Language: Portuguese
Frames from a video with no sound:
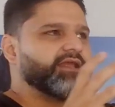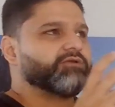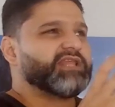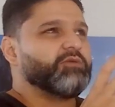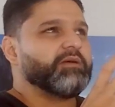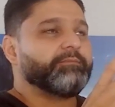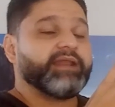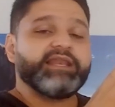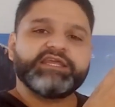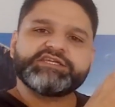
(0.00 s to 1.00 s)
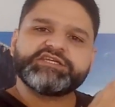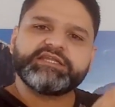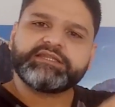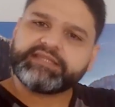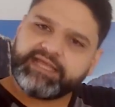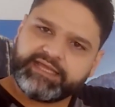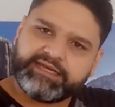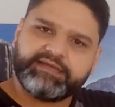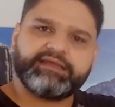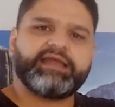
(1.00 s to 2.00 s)
Eu tenho uma playlist
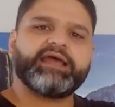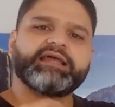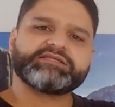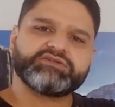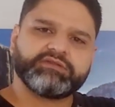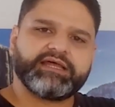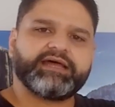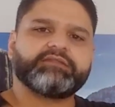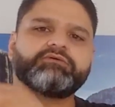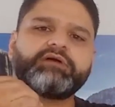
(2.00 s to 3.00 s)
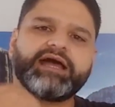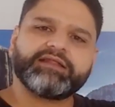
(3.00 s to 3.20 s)
inteira relacionado